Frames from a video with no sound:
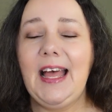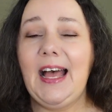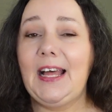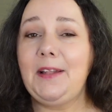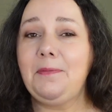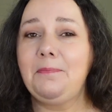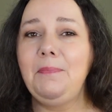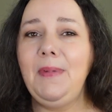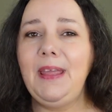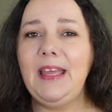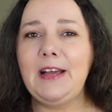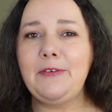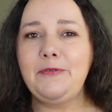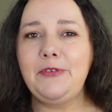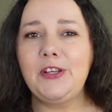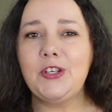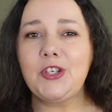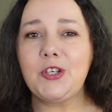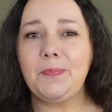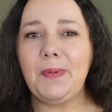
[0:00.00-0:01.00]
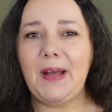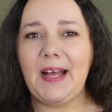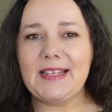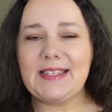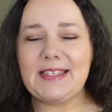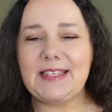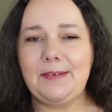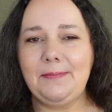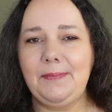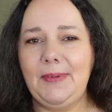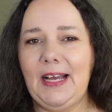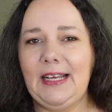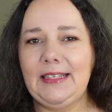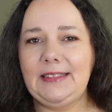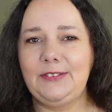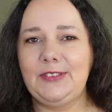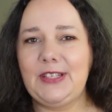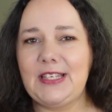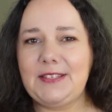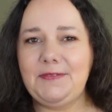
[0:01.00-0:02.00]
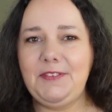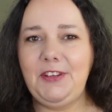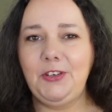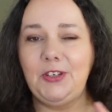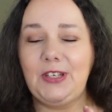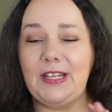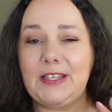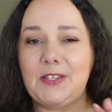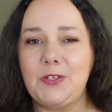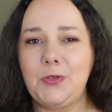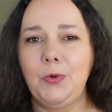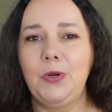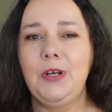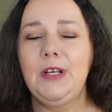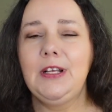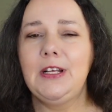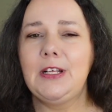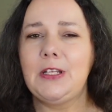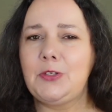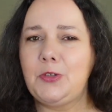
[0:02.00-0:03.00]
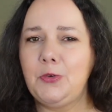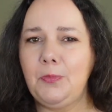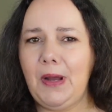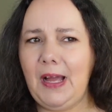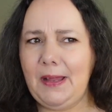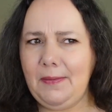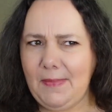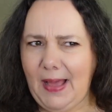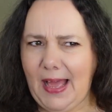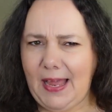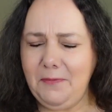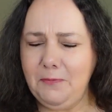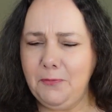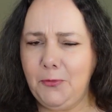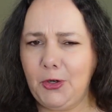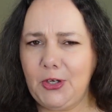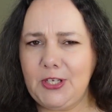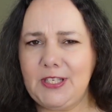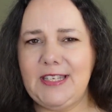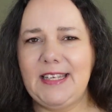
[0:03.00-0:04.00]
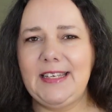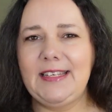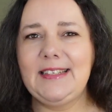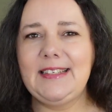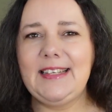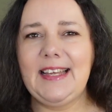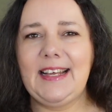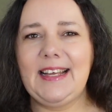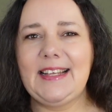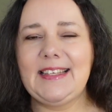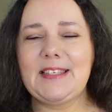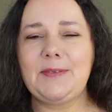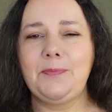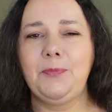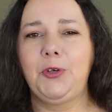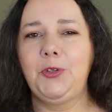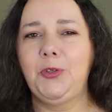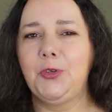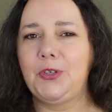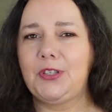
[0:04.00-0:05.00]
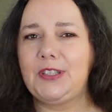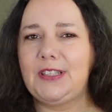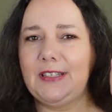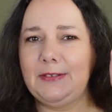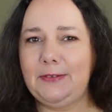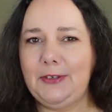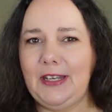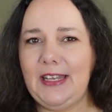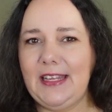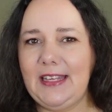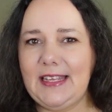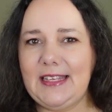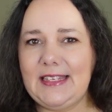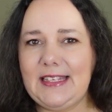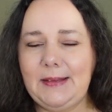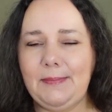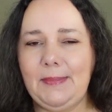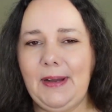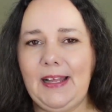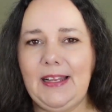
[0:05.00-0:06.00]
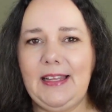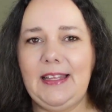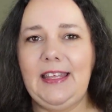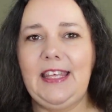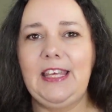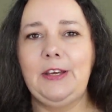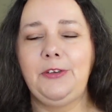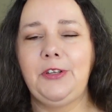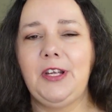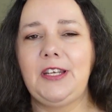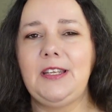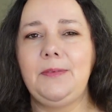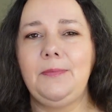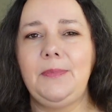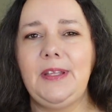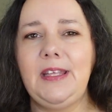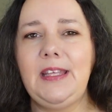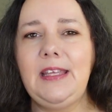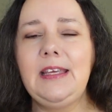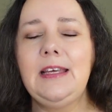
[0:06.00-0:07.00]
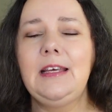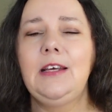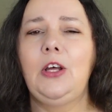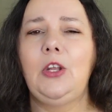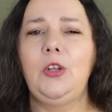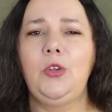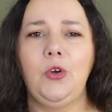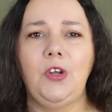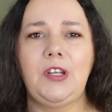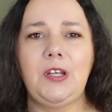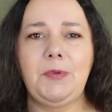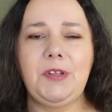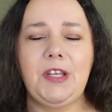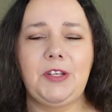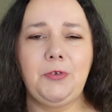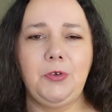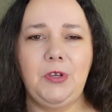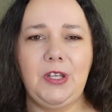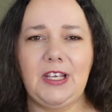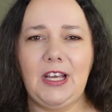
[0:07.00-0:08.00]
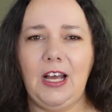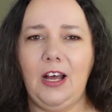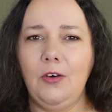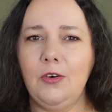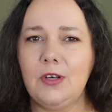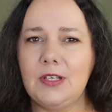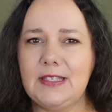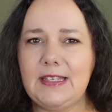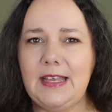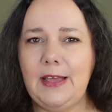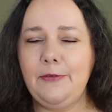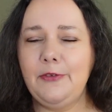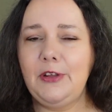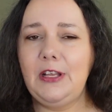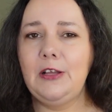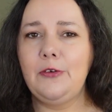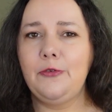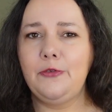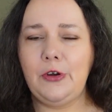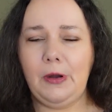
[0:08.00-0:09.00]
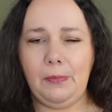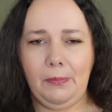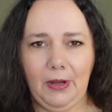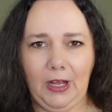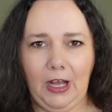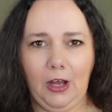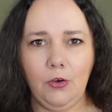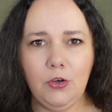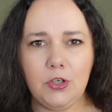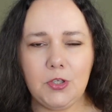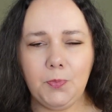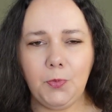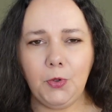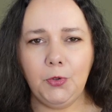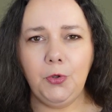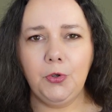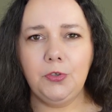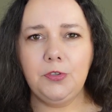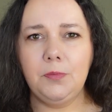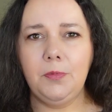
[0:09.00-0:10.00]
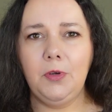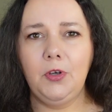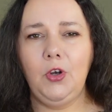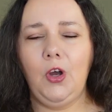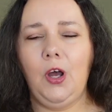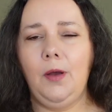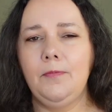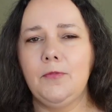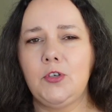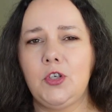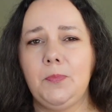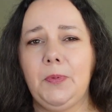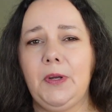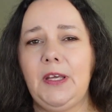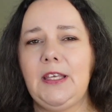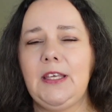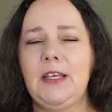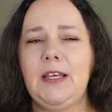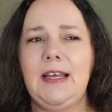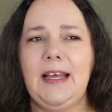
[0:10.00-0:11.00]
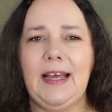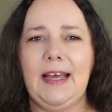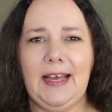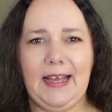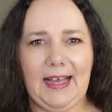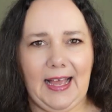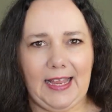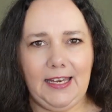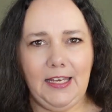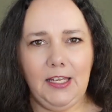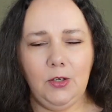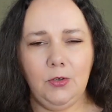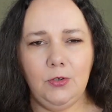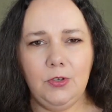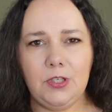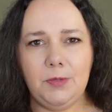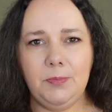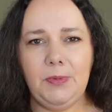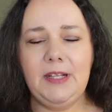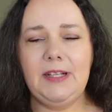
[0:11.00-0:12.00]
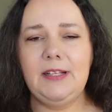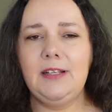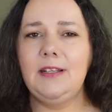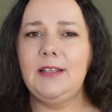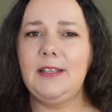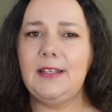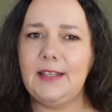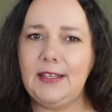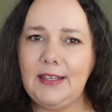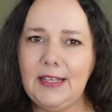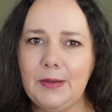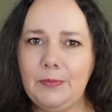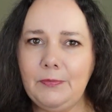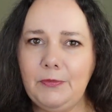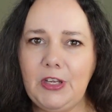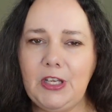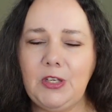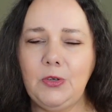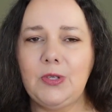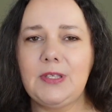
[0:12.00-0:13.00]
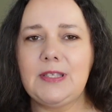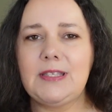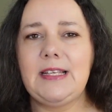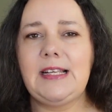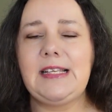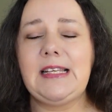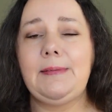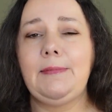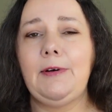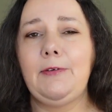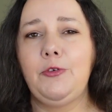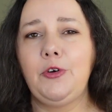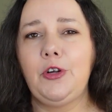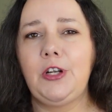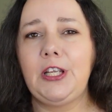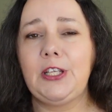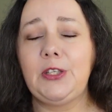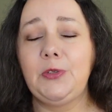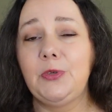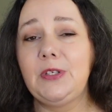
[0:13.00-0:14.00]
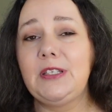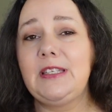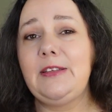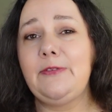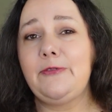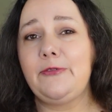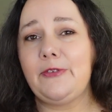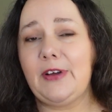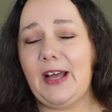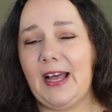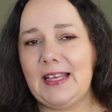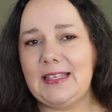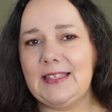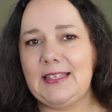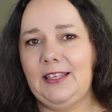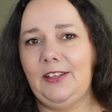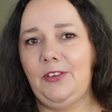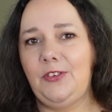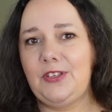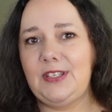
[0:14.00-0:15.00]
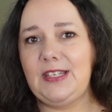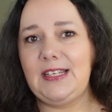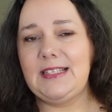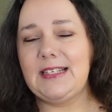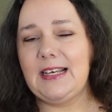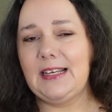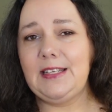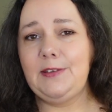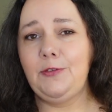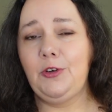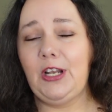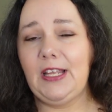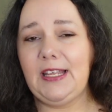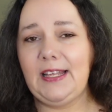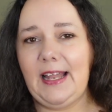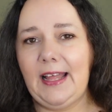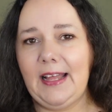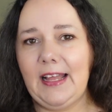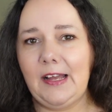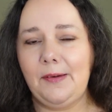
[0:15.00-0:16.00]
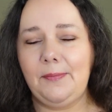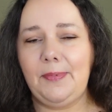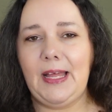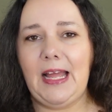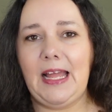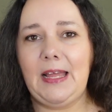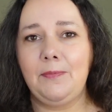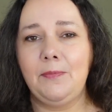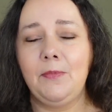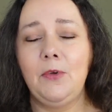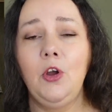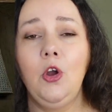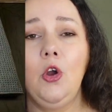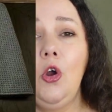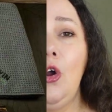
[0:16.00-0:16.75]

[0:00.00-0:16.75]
Hat mega viel Spaß gemacht und das Video dazu zu meinem Unboxing der ganzen Produkte verlinke ich dir mal hier unter dem i. Dort habe ich natürlich auch sehr viele Verbrauchsprodukte bekommen, sprich Reinigungsmittel. Hier im Video zählen aber wirklich nur die Fasern, also die Sachen, die wirklich länger bleiben.